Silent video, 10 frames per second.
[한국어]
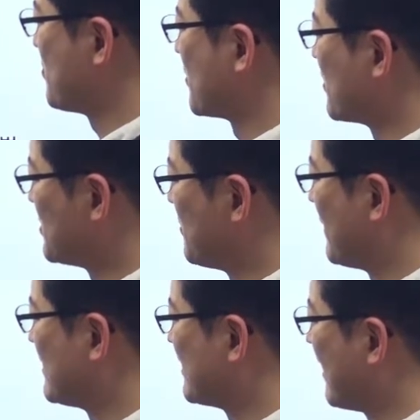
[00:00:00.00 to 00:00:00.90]
거죠. 변경심의
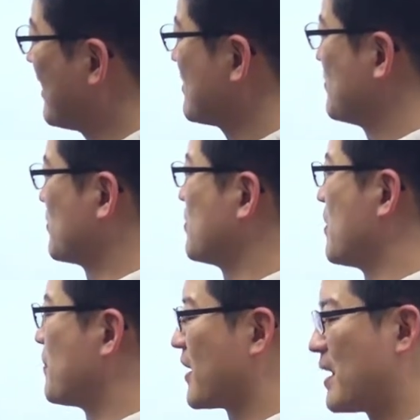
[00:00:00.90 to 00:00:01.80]
받을 때.
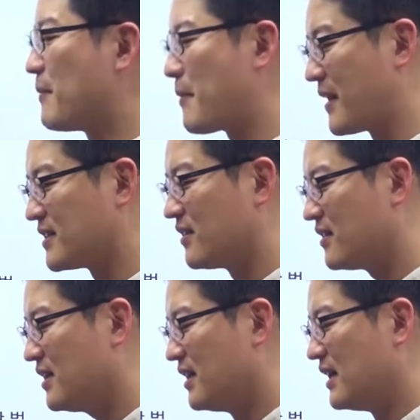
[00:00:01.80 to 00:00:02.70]
교통영향평가 한번 받은
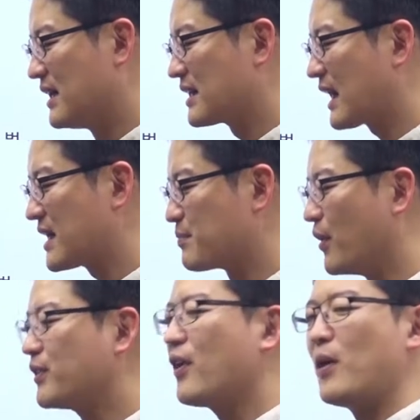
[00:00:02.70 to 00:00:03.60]
거를 다시
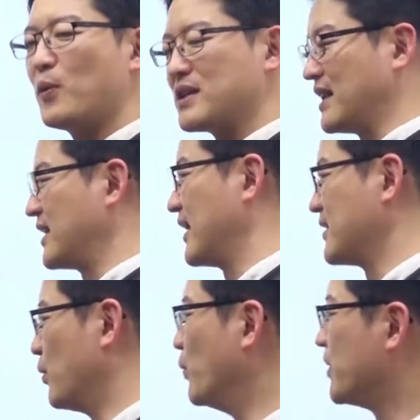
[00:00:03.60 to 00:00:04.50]
변경하고자 할 때
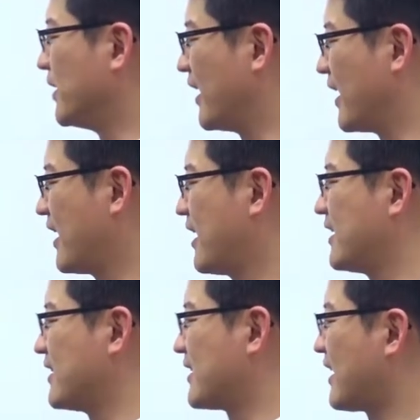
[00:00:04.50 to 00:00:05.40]
오 년 내에 해야
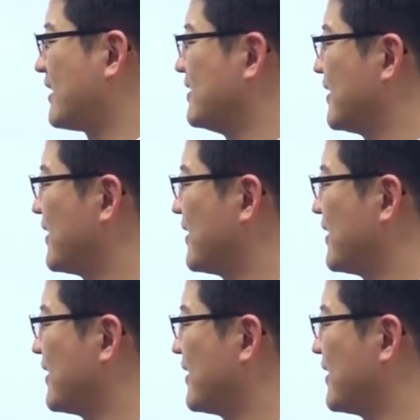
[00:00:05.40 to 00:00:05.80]
된다는